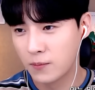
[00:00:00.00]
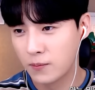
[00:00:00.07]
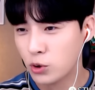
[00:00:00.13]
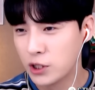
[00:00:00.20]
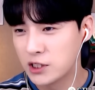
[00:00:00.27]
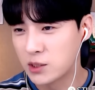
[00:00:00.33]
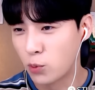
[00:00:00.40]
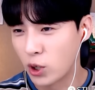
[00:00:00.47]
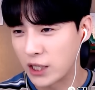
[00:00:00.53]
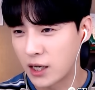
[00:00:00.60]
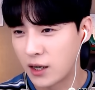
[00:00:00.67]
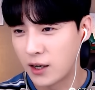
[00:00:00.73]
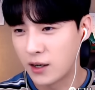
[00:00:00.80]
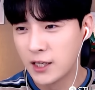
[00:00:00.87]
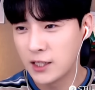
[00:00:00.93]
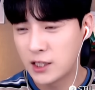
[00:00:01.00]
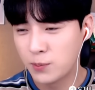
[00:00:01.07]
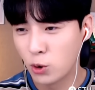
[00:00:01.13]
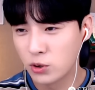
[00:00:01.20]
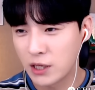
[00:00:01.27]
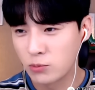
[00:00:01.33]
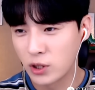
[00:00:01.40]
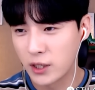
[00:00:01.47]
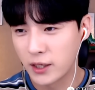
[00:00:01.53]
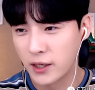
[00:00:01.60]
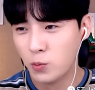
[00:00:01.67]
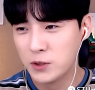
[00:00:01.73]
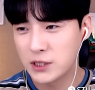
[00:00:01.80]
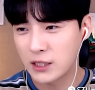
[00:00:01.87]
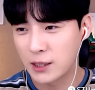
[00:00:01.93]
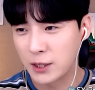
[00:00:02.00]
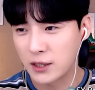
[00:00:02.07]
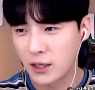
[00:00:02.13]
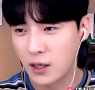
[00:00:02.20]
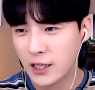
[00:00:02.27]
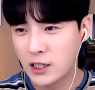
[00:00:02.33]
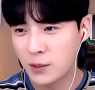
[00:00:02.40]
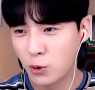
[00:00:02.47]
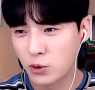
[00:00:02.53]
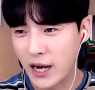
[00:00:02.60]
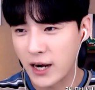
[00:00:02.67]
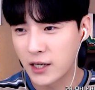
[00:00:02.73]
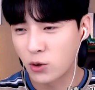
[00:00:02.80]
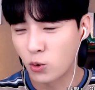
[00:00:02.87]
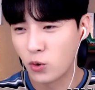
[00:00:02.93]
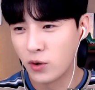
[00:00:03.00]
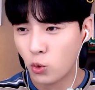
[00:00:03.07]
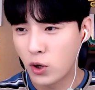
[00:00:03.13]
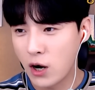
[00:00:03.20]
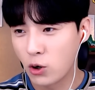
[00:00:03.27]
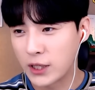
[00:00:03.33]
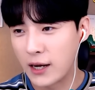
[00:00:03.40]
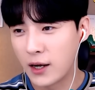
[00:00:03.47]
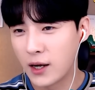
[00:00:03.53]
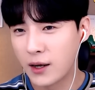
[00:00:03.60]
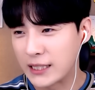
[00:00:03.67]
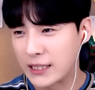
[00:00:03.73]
보낸지 몰랐다. 데이트 비용 때문에 고민 상담했다. 데이트 비용 내가 냈고 욕한 거 다